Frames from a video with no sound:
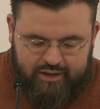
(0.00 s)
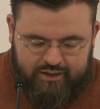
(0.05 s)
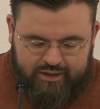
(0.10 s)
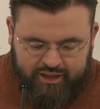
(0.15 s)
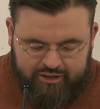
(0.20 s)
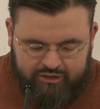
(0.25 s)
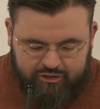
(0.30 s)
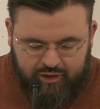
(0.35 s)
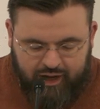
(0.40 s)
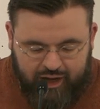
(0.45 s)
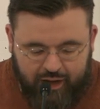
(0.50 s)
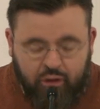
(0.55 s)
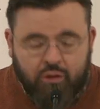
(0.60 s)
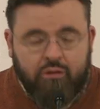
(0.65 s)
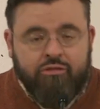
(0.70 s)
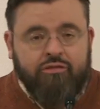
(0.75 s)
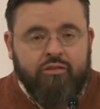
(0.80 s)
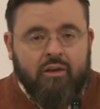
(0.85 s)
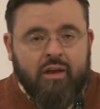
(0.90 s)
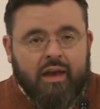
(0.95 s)
dazu
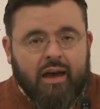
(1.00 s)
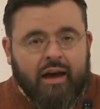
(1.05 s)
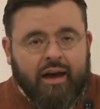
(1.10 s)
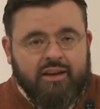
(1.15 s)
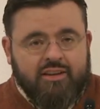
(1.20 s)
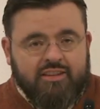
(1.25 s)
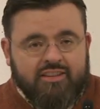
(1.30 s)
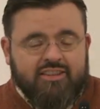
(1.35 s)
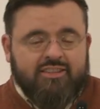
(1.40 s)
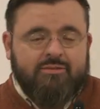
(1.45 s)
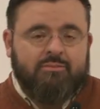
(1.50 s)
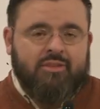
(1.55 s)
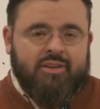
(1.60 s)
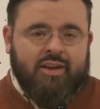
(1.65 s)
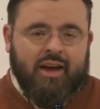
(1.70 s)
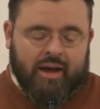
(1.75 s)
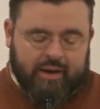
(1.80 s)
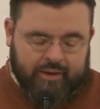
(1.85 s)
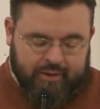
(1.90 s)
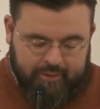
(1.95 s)
auf, an diesem
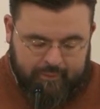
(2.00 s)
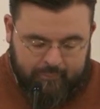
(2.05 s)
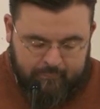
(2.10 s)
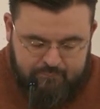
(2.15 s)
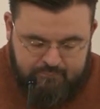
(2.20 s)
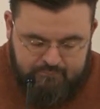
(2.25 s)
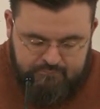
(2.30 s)
Tag